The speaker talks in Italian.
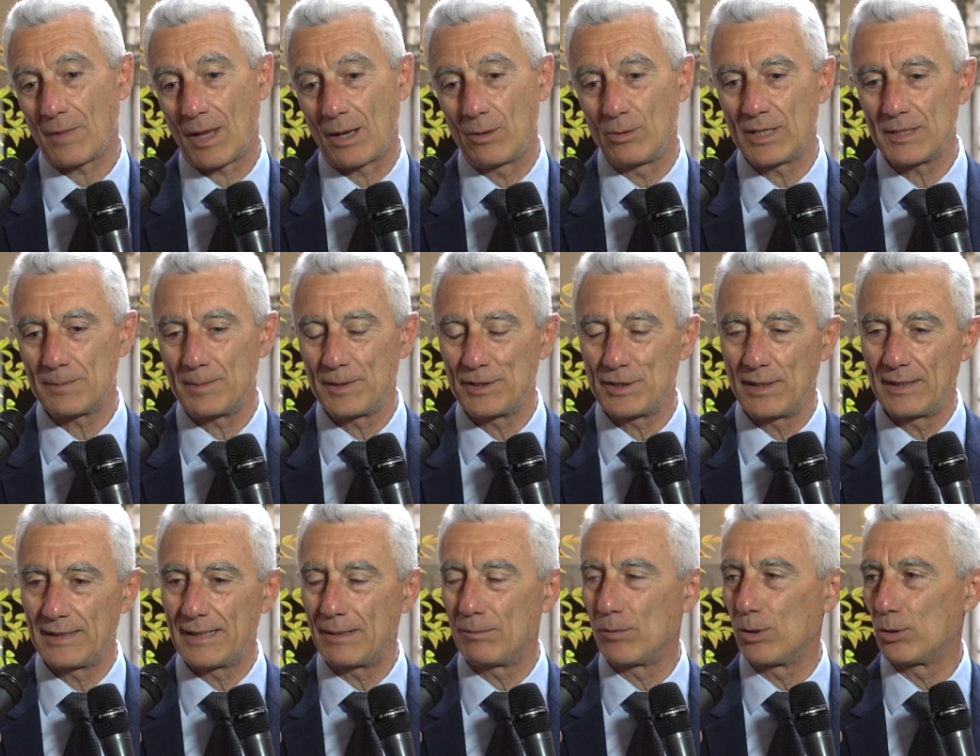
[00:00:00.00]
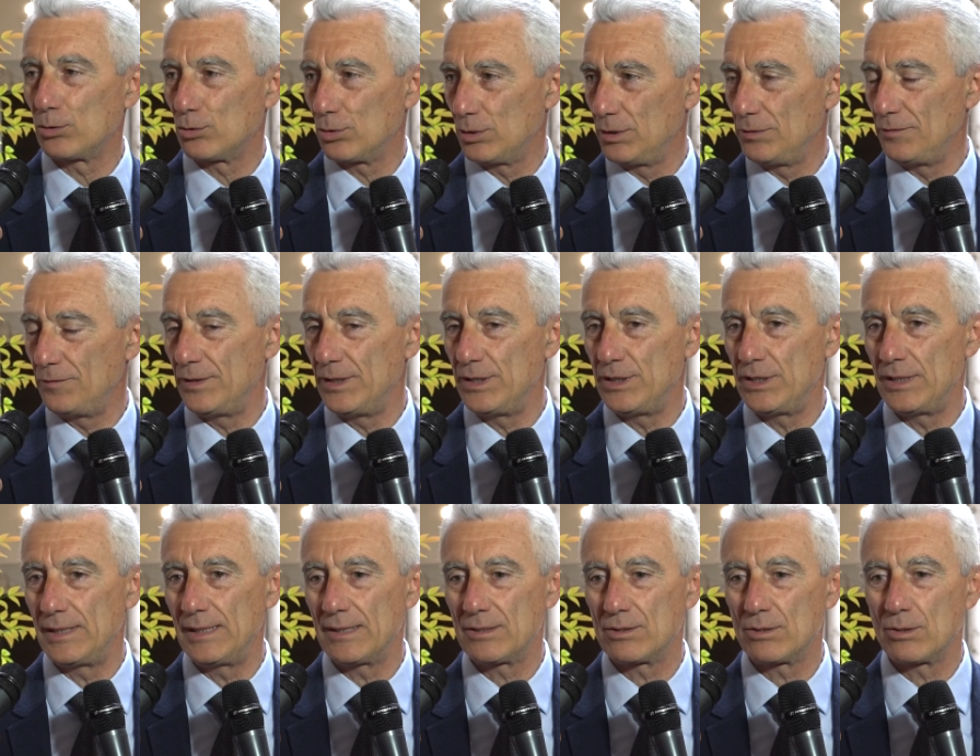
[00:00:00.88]
una specialità molto
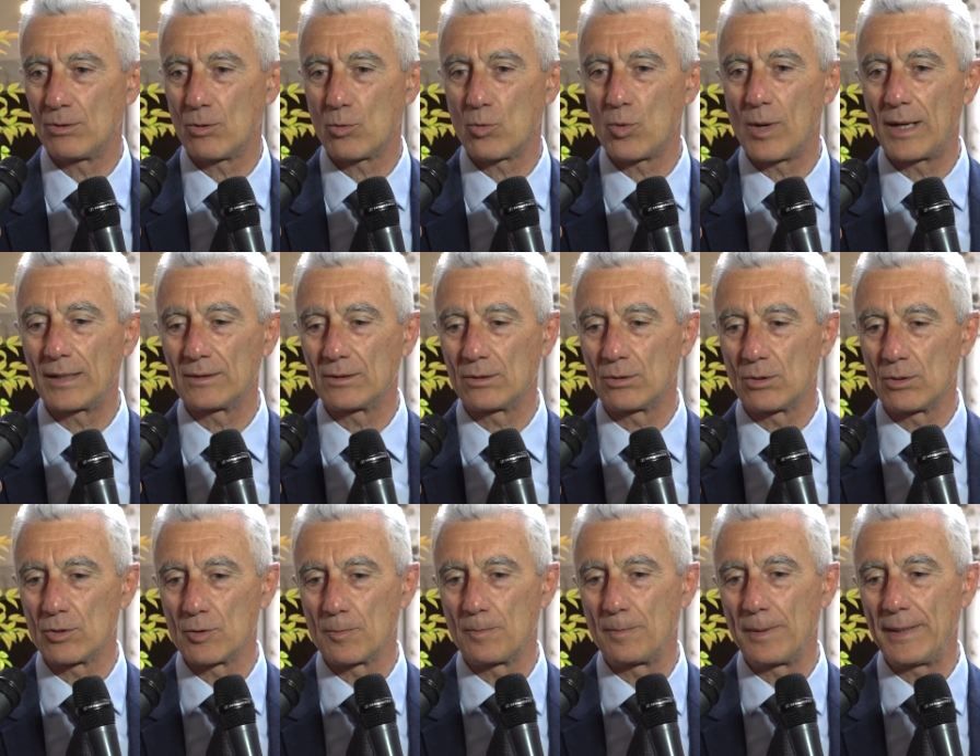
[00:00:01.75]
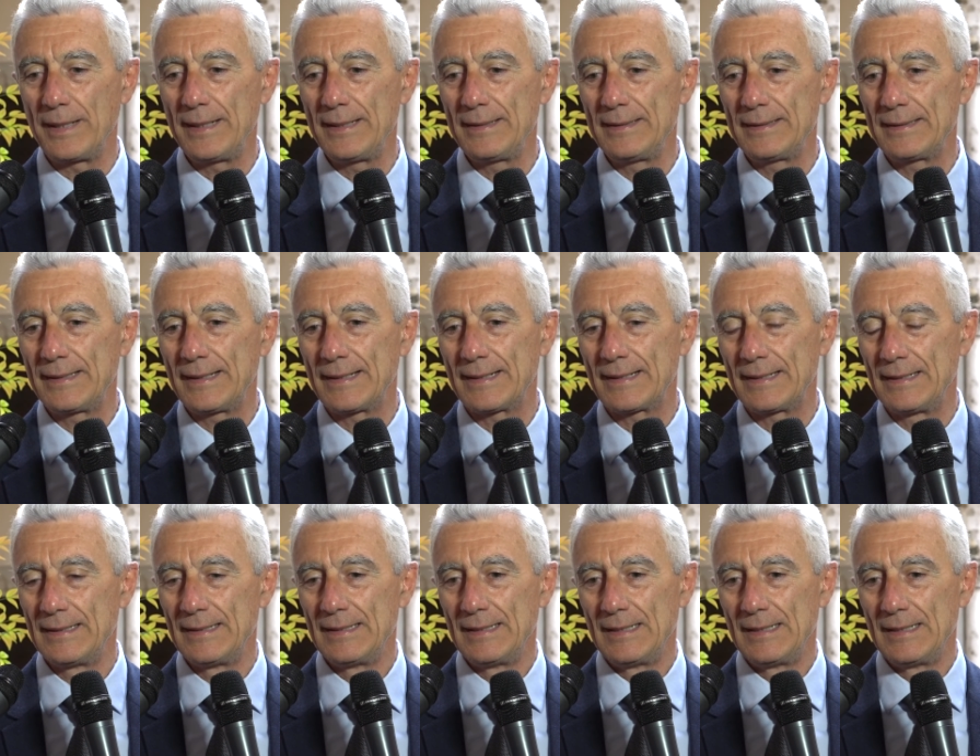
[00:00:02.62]
difficile, sono quattro sprinter